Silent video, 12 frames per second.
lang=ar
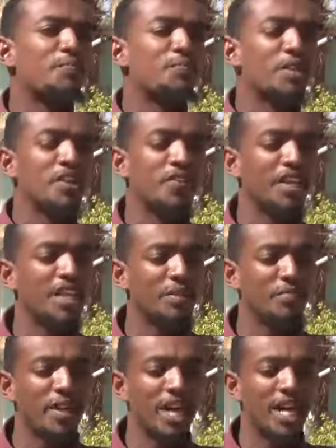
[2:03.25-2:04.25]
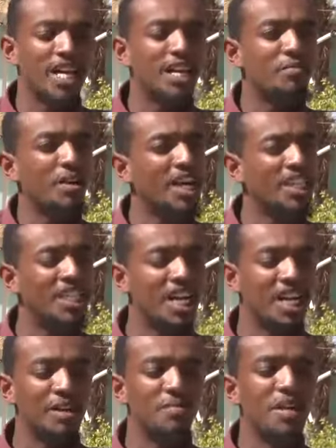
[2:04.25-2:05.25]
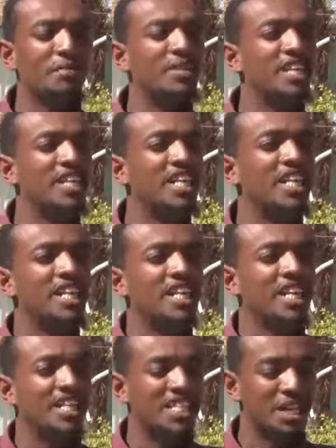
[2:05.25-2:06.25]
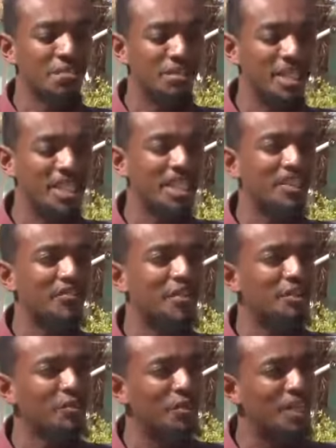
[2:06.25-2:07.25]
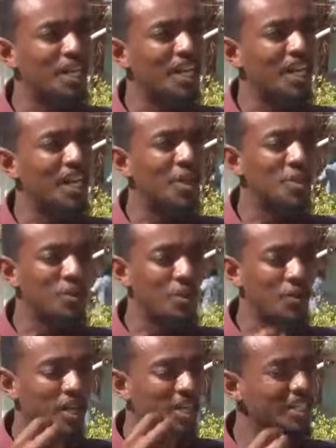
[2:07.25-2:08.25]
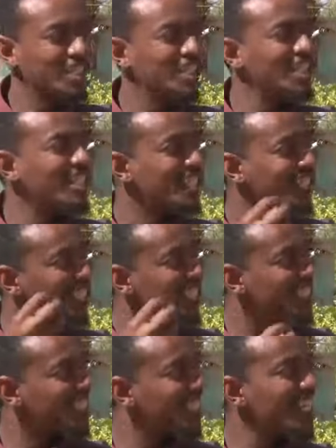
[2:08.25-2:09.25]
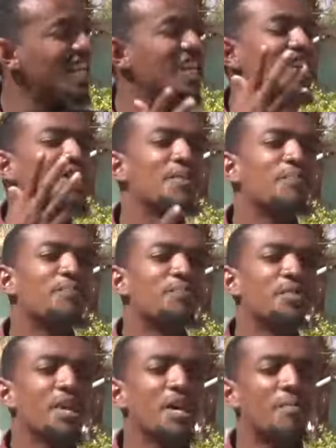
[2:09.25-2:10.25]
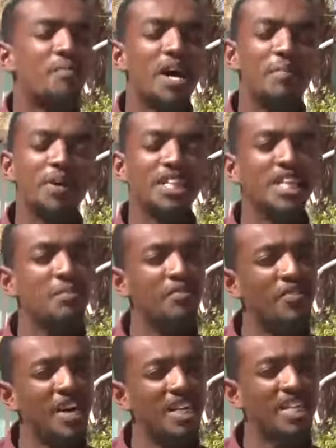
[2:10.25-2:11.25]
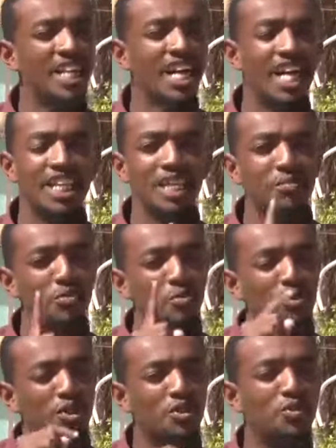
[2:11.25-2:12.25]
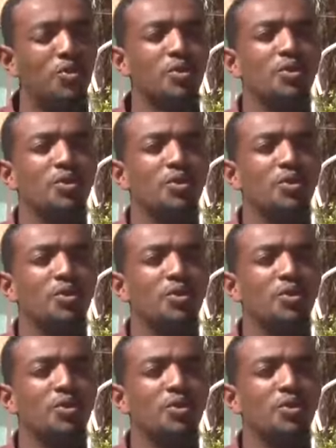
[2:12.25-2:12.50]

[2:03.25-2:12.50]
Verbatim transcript: في درب الحرام حاشاك ما بتتلكك سابتين الفضل ليك وقاطعين شكك بابك ديما فاتح حاشا مو مسدود